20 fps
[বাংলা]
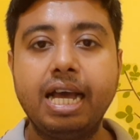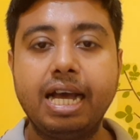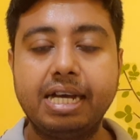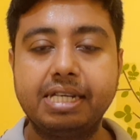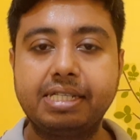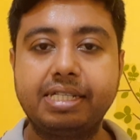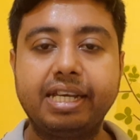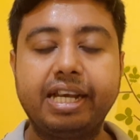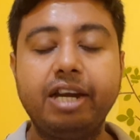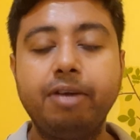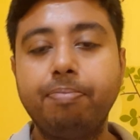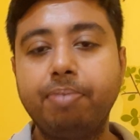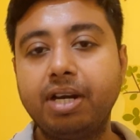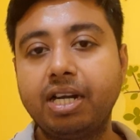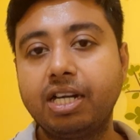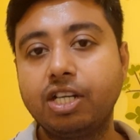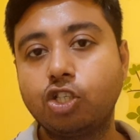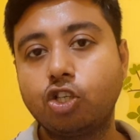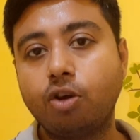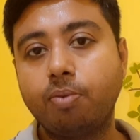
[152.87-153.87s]
আর সেকেন্ড
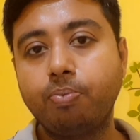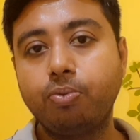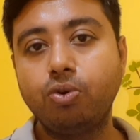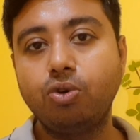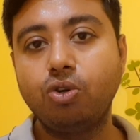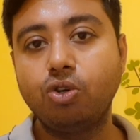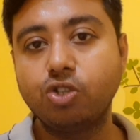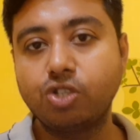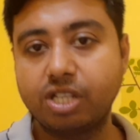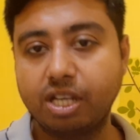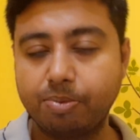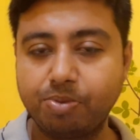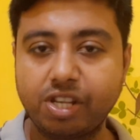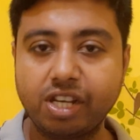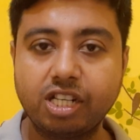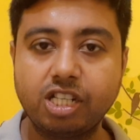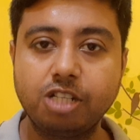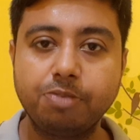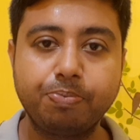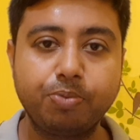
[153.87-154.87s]
পার্টটা সম্পূর্ণ
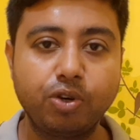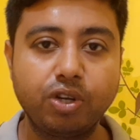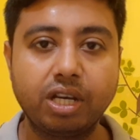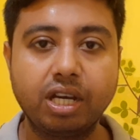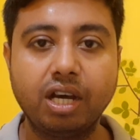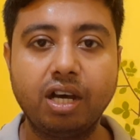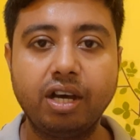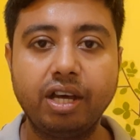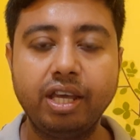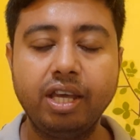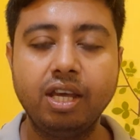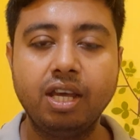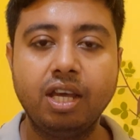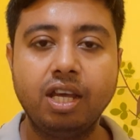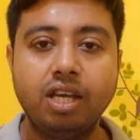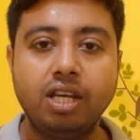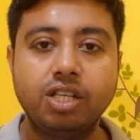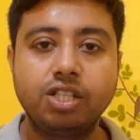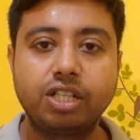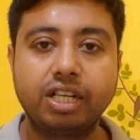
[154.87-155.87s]
সাবজেক্টিভ পরীক্ষা হয়
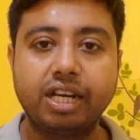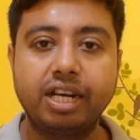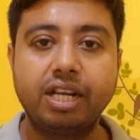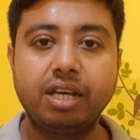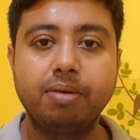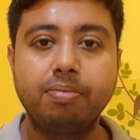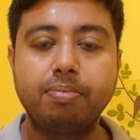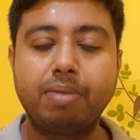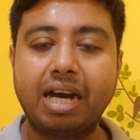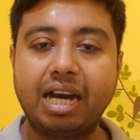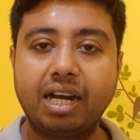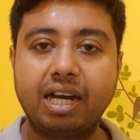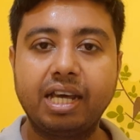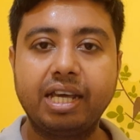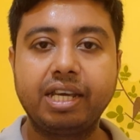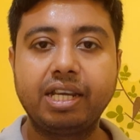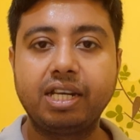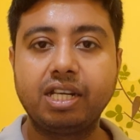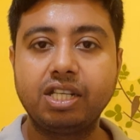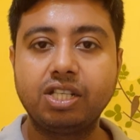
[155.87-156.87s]
সেখানে বাংলা
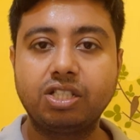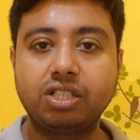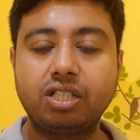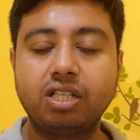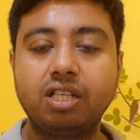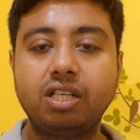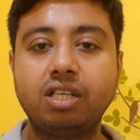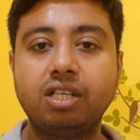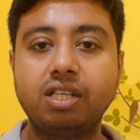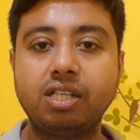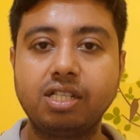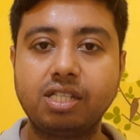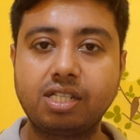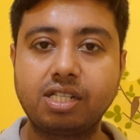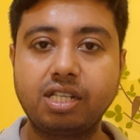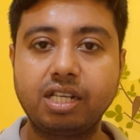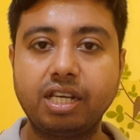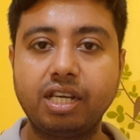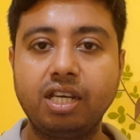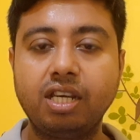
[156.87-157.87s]
ইংলিশ
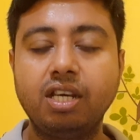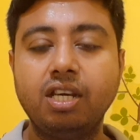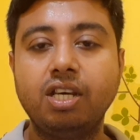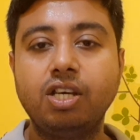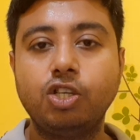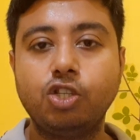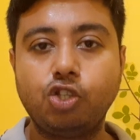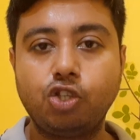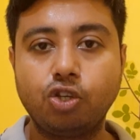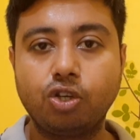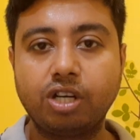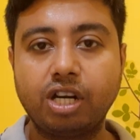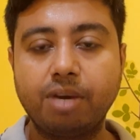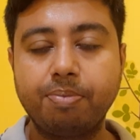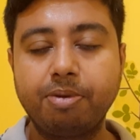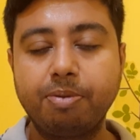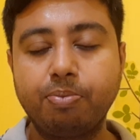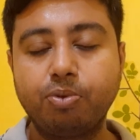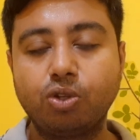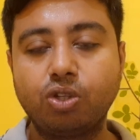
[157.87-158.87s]
হিস্ট্রি
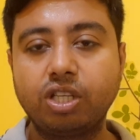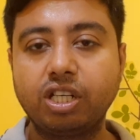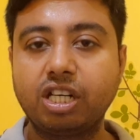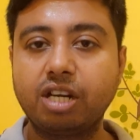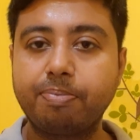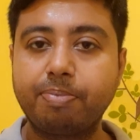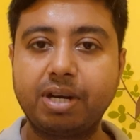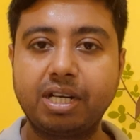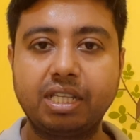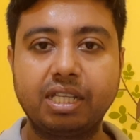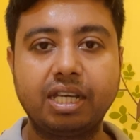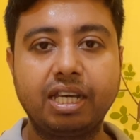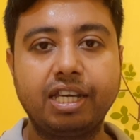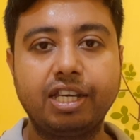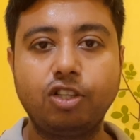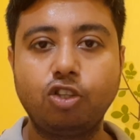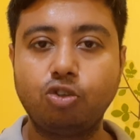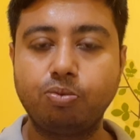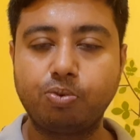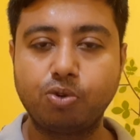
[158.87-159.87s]
জিওগ্রাফি প্রত্যেকটা পার্ট থেকে
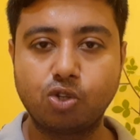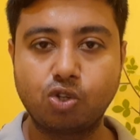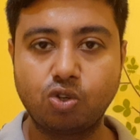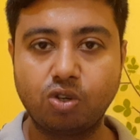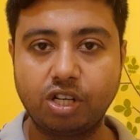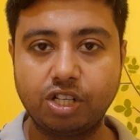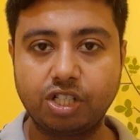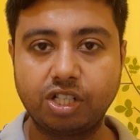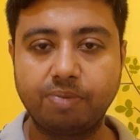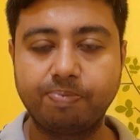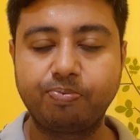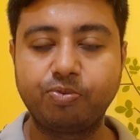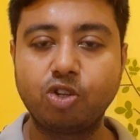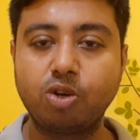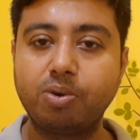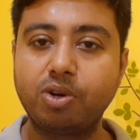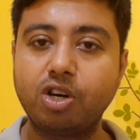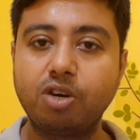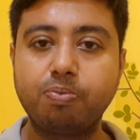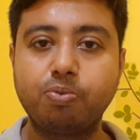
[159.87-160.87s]
কিন্তু প্রশ্ন আসে
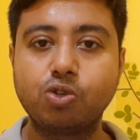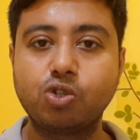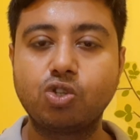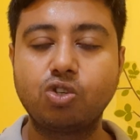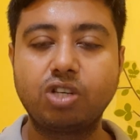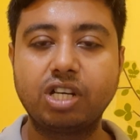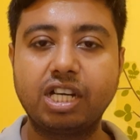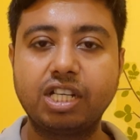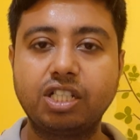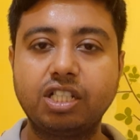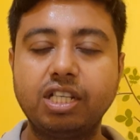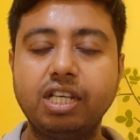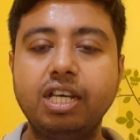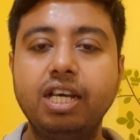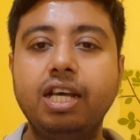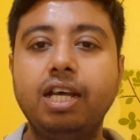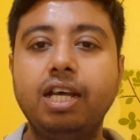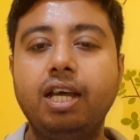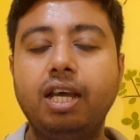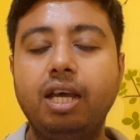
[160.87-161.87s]
ওভারঅল প্রশ্নটা আসে
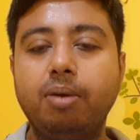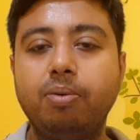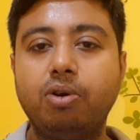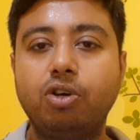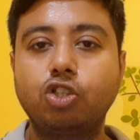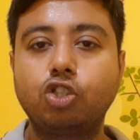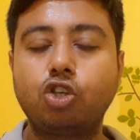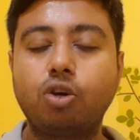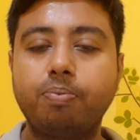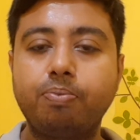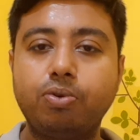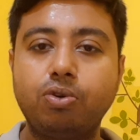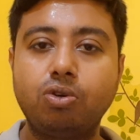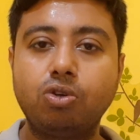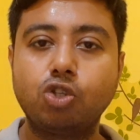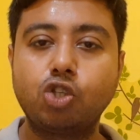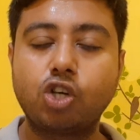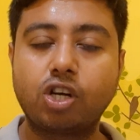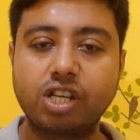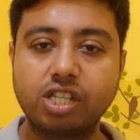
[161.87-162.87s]
এবং সম্পূর্ণ
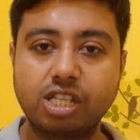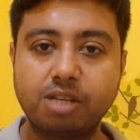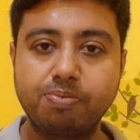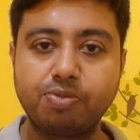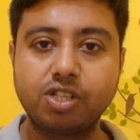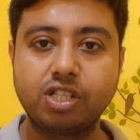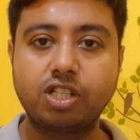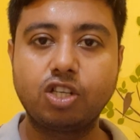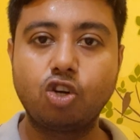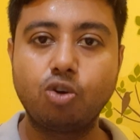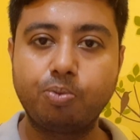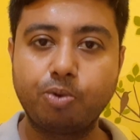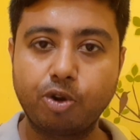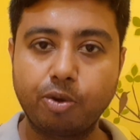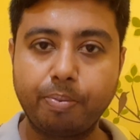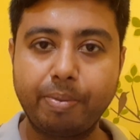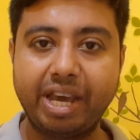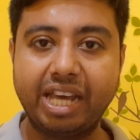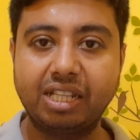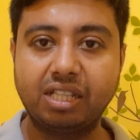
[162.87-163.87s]
ছটা সাবজেক্টের
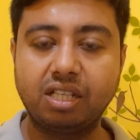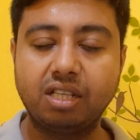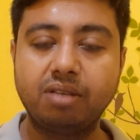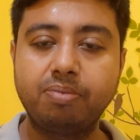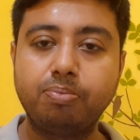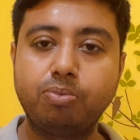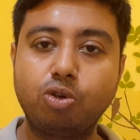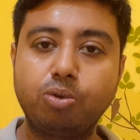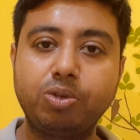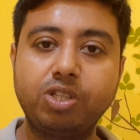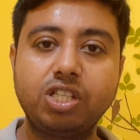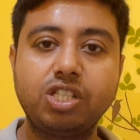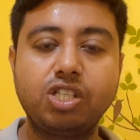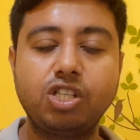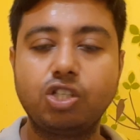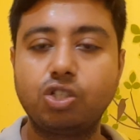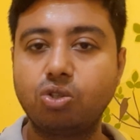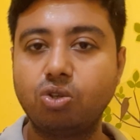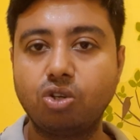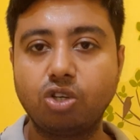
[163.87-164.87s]
উপরে ম্যাথ প্রভৃতি
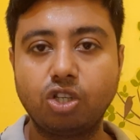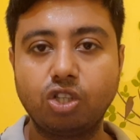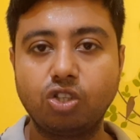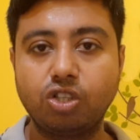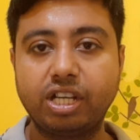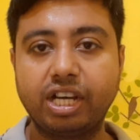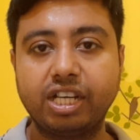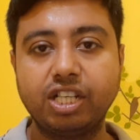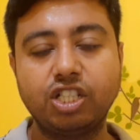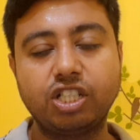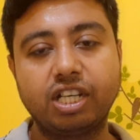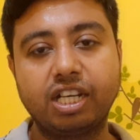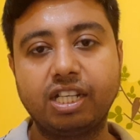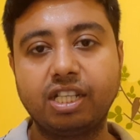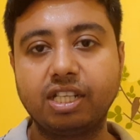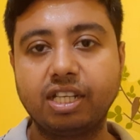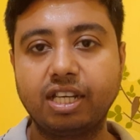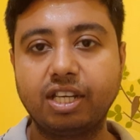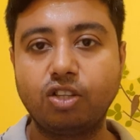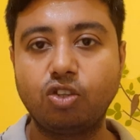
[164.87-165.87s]
জিনিসগুলো কিন্তু থাকে সেখান
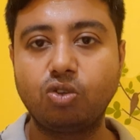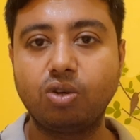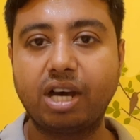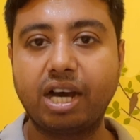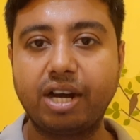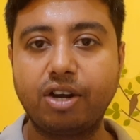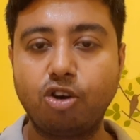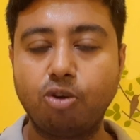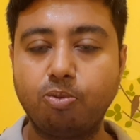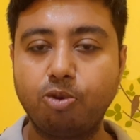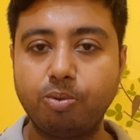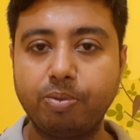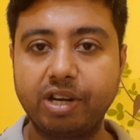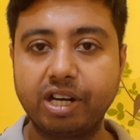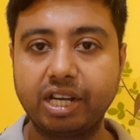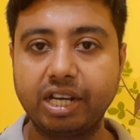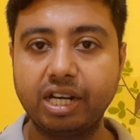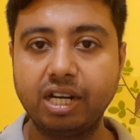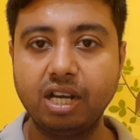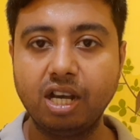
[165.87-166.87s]
থেকে কিন্তু আর নব্বই
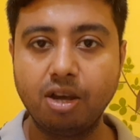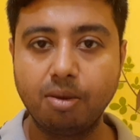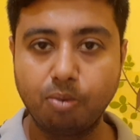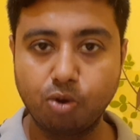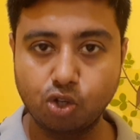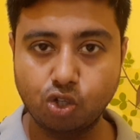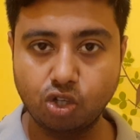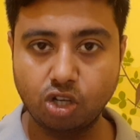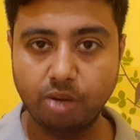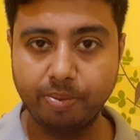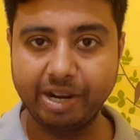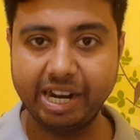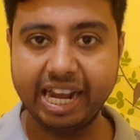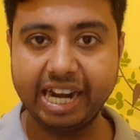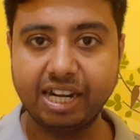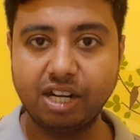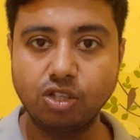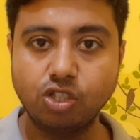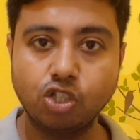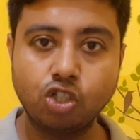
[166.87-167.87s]
মার্কের প্রশ্ন হয় মানে
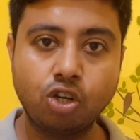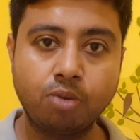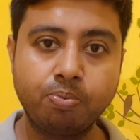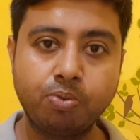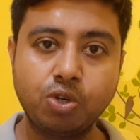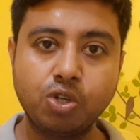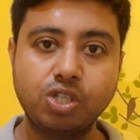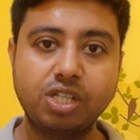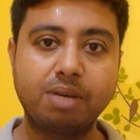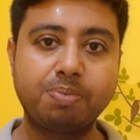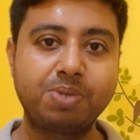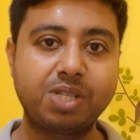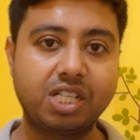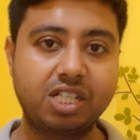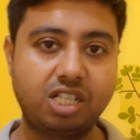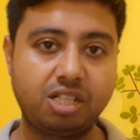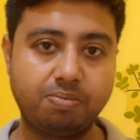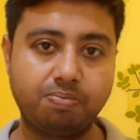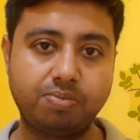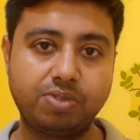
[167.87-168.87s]
একটা হচ্ছে সম্পূর্ণ
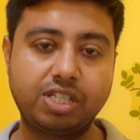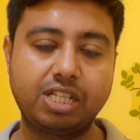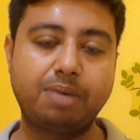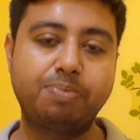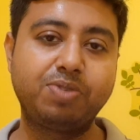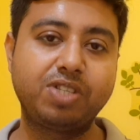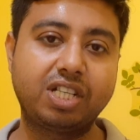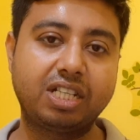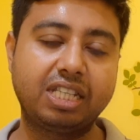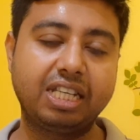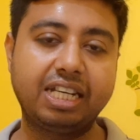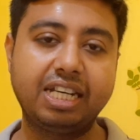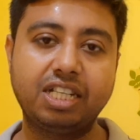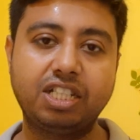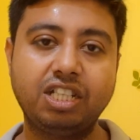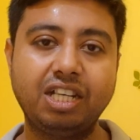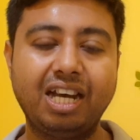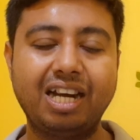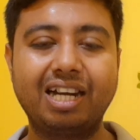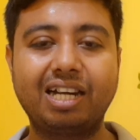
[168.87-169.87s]
সাবজেক্টিভ সাবজেক্ট থেকে
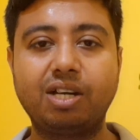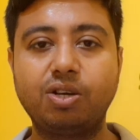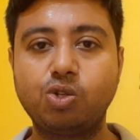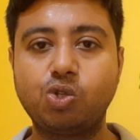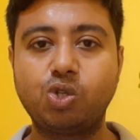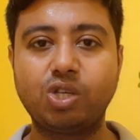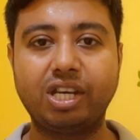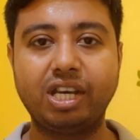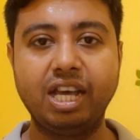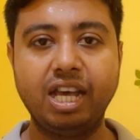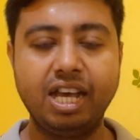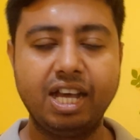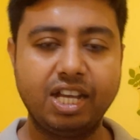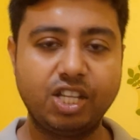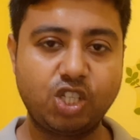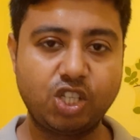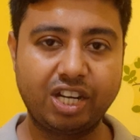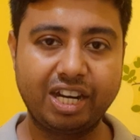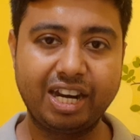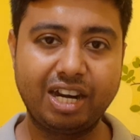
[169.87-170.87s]
আসে আর একটা হচ্ছে
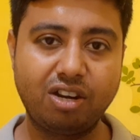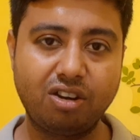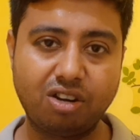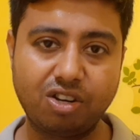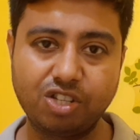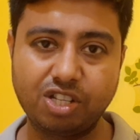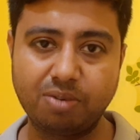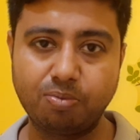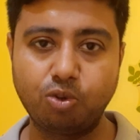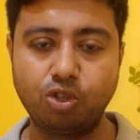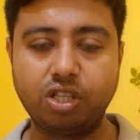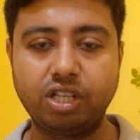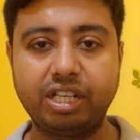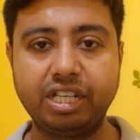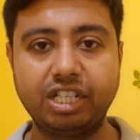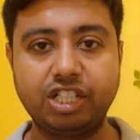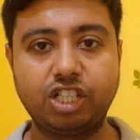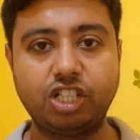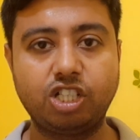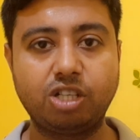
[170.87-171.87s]
জেনারেল নলেজের মধ্যে
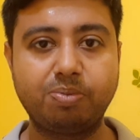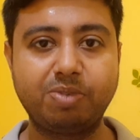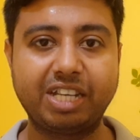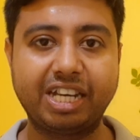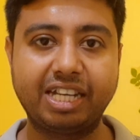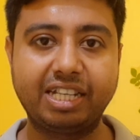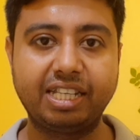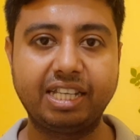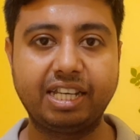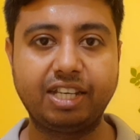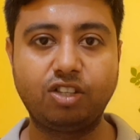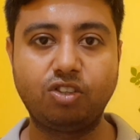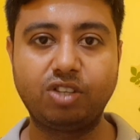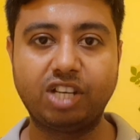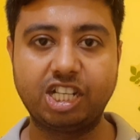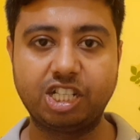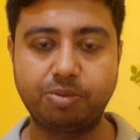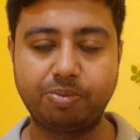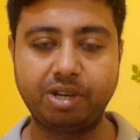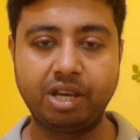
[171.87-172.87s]
দিয়ে সেসব জায়গা থেকে কিন্তু
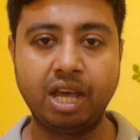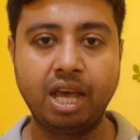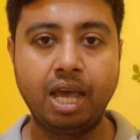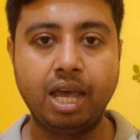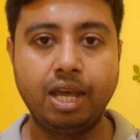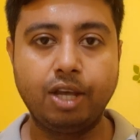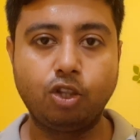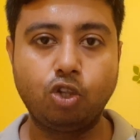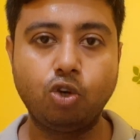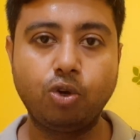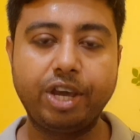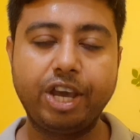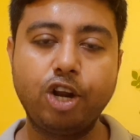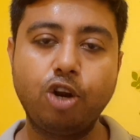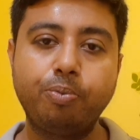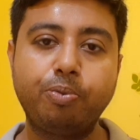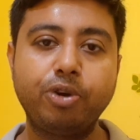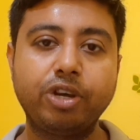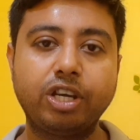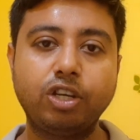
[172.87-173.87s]
আসবে তো এর
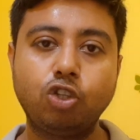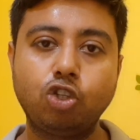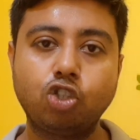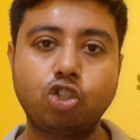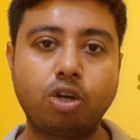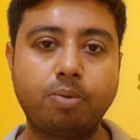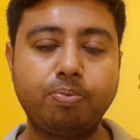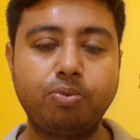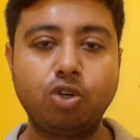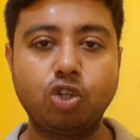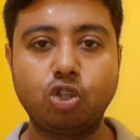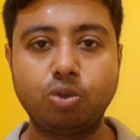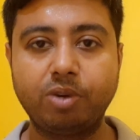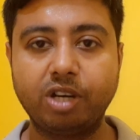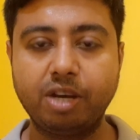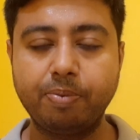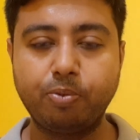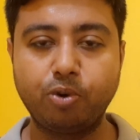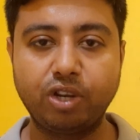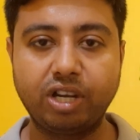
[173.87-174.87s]
উপরে কিন্তু সম্পূর্ণ
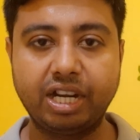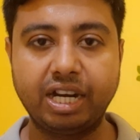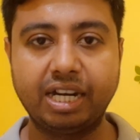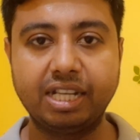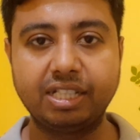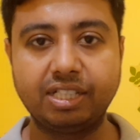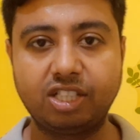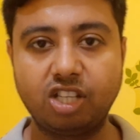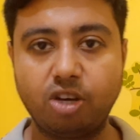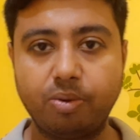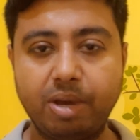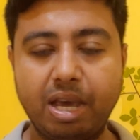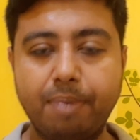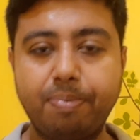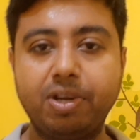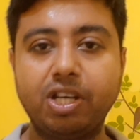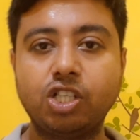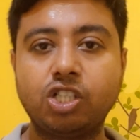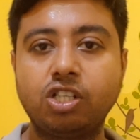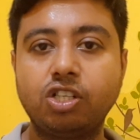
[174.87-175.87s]
তোমাকে পরীক্ষাটা দিতে হবে
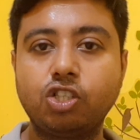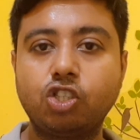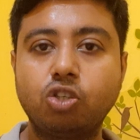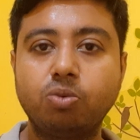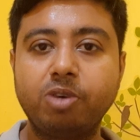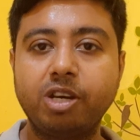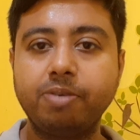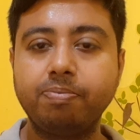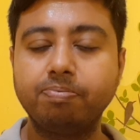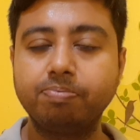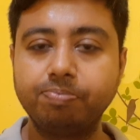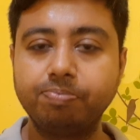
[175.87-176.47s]
অ্যাপ্লিকেশনের সময়